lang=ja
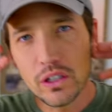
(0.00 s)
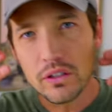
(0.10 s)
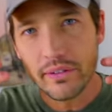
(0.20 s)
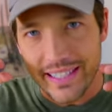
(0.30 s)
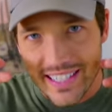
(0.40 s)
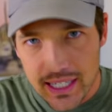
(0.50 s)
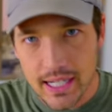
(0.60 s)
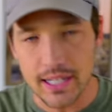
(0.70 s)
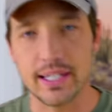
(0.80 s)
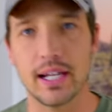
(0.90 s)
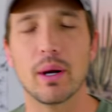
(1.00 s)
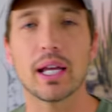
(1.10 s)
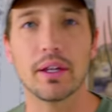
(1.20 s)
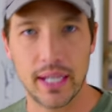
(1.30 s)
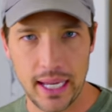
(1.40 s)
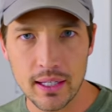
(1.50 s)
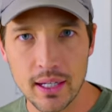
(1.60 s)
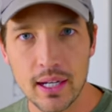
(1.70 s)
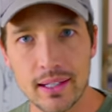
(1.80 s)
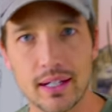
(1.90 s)
ういうふうに進化しているわけよね。
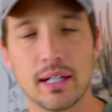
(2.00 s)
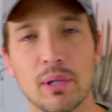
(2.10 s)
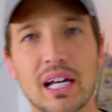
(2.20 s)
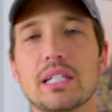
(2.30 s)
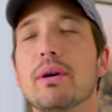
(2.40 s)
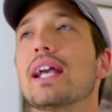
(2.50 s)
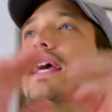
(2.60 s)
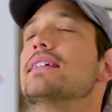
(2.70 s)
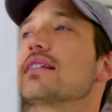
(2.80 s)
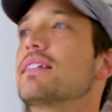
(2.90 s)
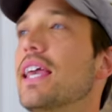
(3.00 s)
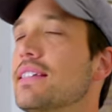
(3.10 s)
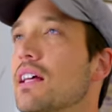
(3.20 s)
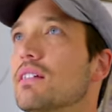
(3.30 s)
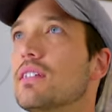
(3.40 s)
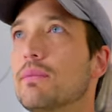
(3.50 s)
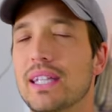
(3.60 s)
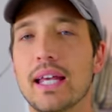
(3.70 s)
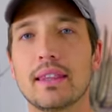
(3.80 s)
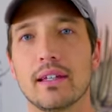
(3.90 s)
だから昔は警察す
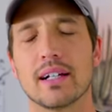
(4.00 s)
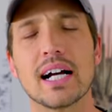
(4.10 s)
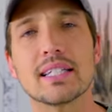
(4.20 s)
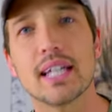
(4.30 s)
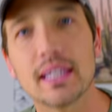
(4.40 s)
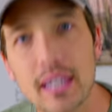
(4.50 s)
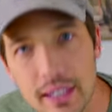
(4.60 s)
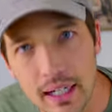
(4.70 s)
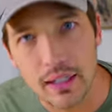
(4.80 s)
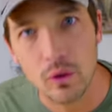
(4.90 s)
べてっていう感じだったんだ